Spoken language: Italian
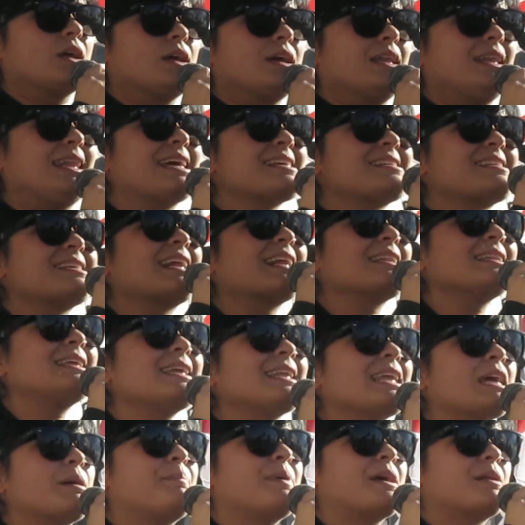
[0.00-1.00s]
La
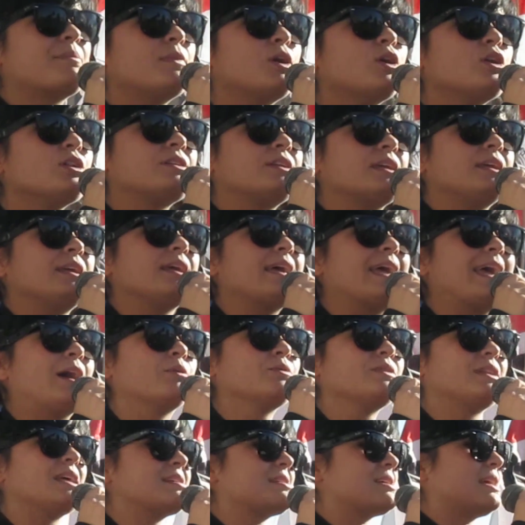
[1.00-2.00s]
Sardegna per molti è
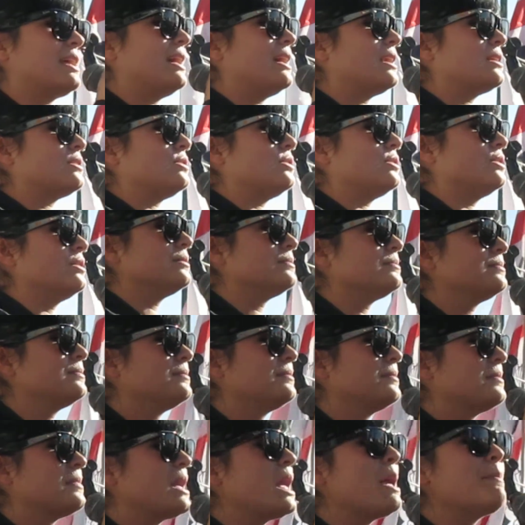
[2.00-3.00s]
un deserto,
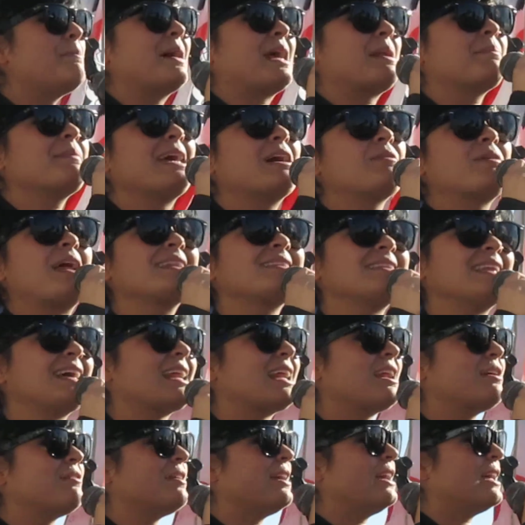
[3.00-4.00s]
per me è una
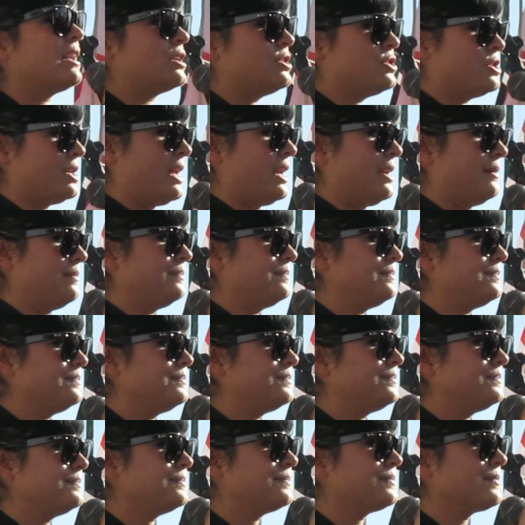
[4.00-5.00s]
terra vergine
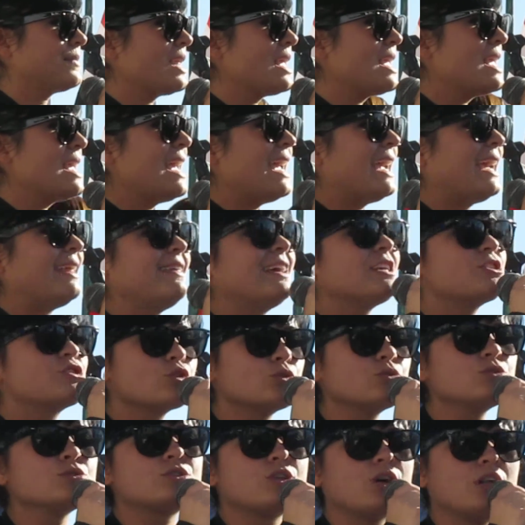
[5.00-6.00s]
ed è
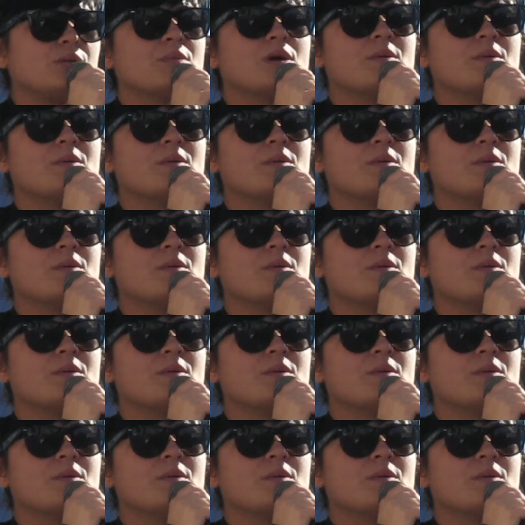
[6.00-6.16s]
giunto il